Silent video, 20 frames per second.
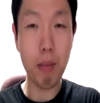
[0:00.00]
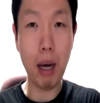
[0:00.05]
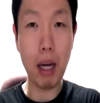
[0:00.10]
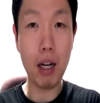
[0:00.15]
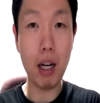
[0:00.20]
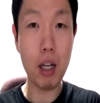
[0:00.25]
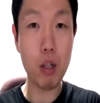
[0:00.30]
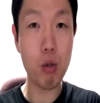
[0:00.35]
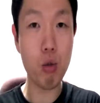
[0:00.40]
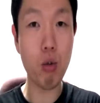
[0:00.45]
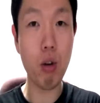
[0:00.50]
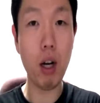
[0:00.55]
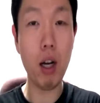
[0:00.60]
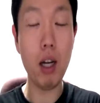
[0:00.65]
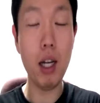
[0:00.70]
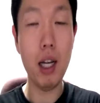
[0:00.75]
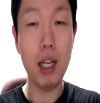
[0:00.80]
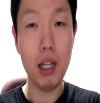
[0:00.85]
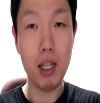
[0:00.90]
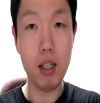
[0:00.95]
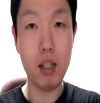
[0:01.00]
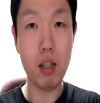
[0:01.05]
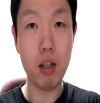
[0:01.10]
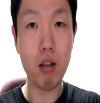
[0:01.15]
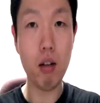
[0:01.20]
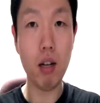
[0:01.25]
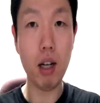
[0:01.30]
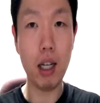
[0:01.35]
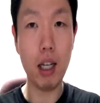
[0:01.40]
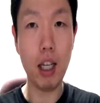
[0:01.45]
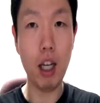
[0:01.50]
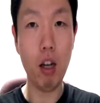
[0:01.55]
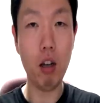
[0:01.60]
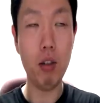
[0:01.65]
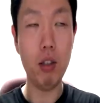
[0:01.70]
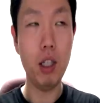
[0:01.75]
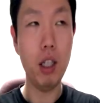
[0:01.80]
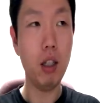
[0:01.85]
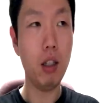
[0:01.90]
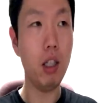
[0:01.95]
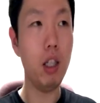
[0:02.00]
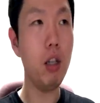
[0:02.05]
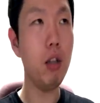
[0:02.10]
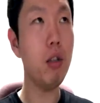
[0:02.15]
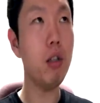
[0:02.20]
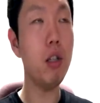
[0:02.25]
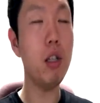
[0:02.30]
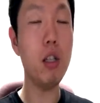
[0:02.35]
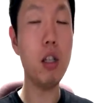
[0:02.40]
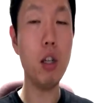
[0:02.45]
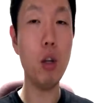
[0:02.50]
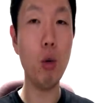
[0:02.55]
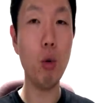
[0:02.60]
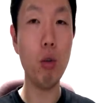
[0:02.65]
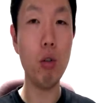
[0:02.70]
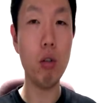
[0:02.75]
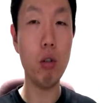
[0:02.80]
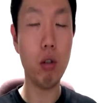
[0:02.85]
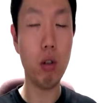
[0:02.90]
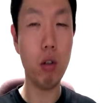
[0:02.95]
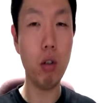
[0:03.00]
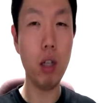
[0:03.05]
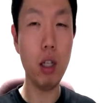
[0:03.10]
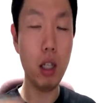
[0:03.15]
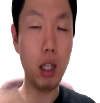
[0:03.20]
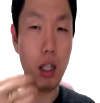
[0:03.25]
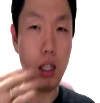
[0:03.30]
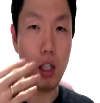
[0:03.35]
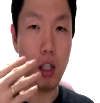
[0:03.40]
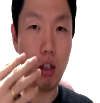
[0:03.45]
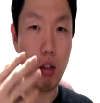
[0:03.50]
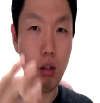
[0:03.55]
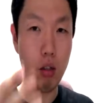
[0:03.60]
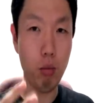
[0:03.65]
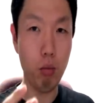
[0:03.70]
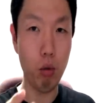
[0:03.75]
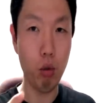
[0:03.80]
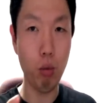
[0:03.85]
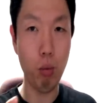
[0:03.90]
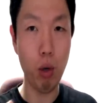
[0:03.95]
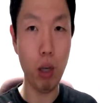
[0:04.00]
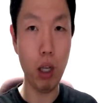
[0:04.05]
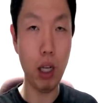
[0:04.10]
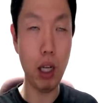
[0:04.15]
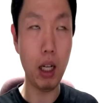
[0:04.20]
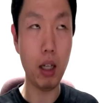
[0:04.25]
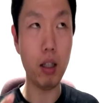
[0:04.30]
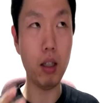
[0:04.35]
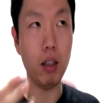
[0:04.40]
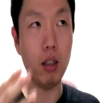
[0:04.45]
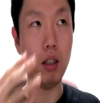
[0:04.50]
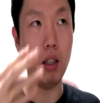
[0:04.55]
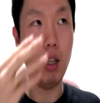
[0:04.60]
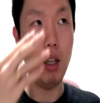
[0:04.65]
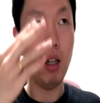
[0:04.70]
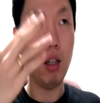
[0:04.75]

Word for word: 말을 할 수가 있을 것 같네요. 티셔츠 실제로 그 특히나 이제 여성분도 보이겠네 그